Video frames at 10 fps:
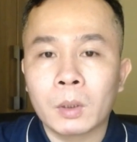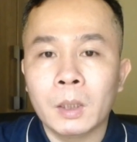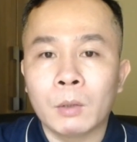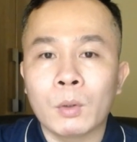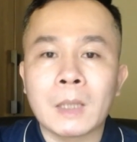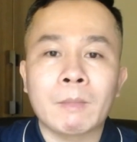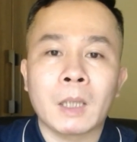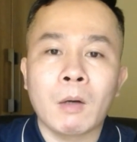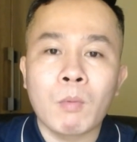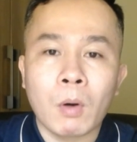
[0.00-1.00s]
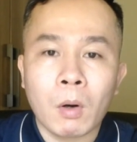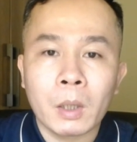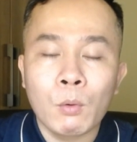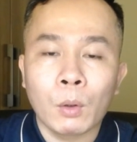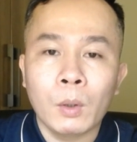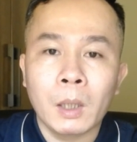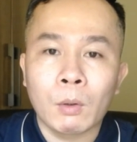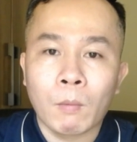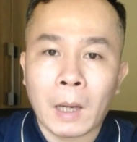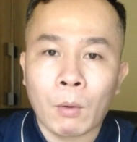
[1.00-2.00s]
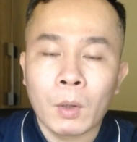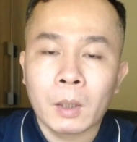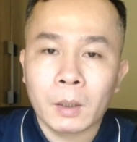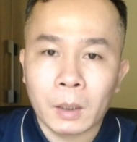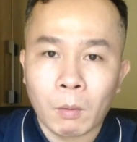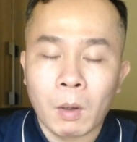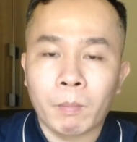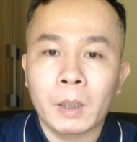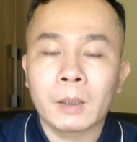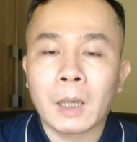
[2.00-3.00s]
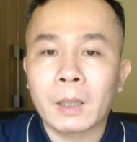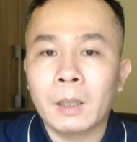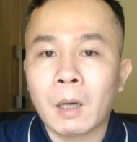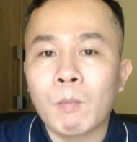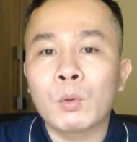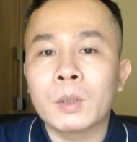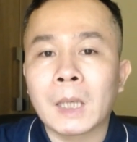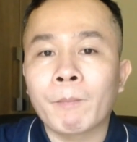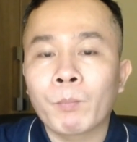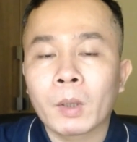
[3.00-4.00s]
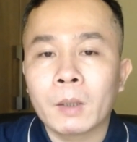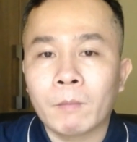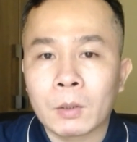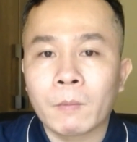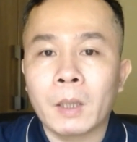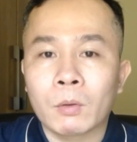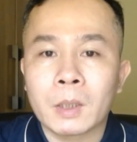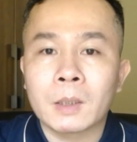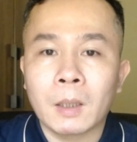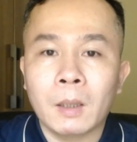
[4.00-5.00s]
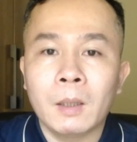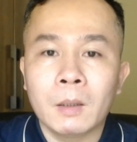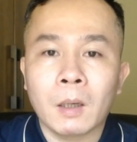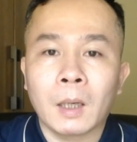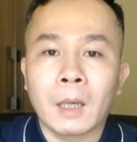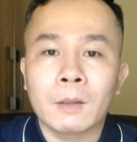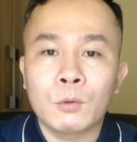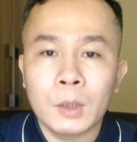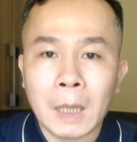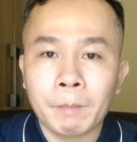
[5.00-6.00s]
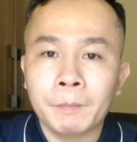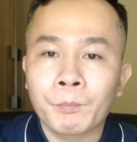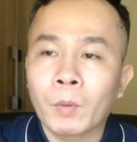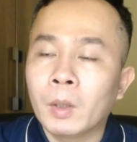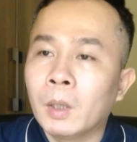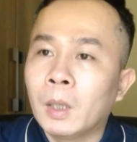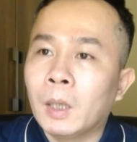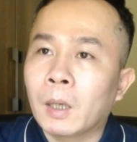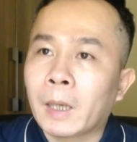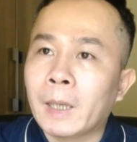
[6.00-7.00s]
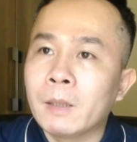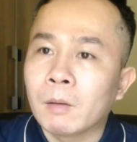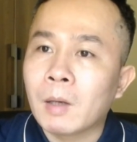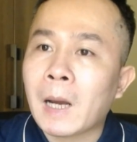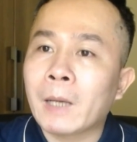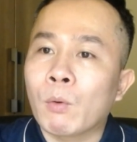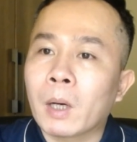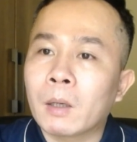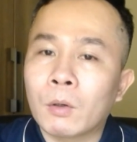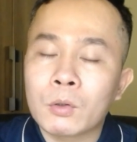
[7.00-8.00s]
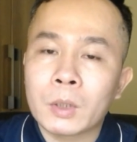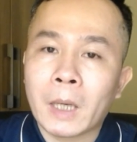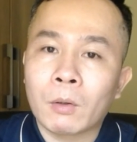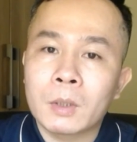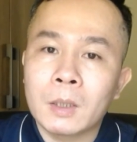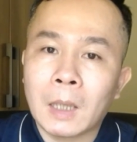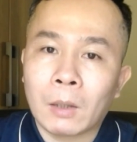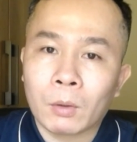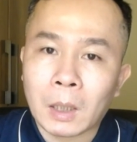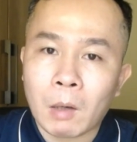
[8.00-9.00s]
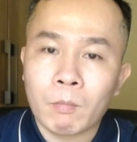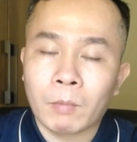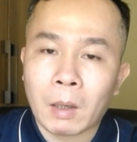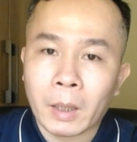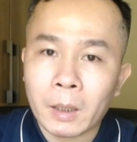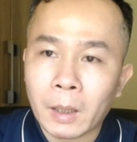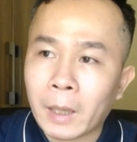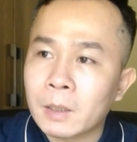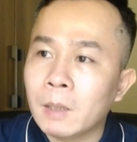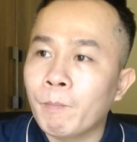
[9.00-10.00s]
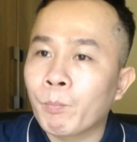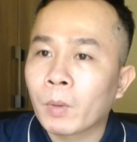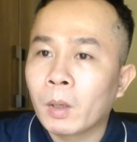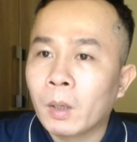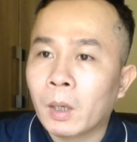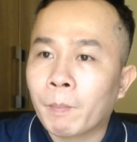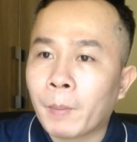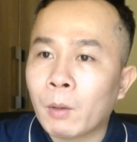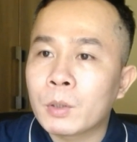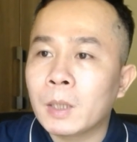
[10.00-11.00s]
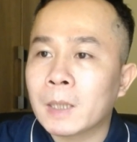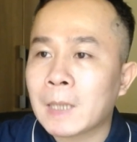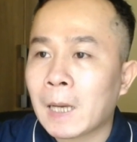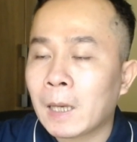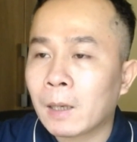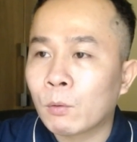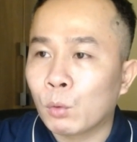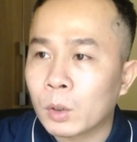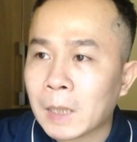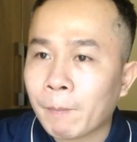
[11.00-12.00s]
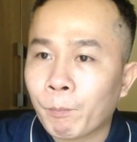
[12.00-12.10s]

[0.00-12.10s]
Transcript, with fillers: thì tuyến giáp sẽ không có cái nguồn nguyên liệu đầu vào để tổng hợp lên các cái hormone tuyến giáp, và do vậy nó sẽ dẫn đến hiện tượng là suy giáp. À, cái ảnh hưởng thứ hai của các goitrogen đó chính là nó tác động vào cái enzyme peroxidase của tuyến giáp,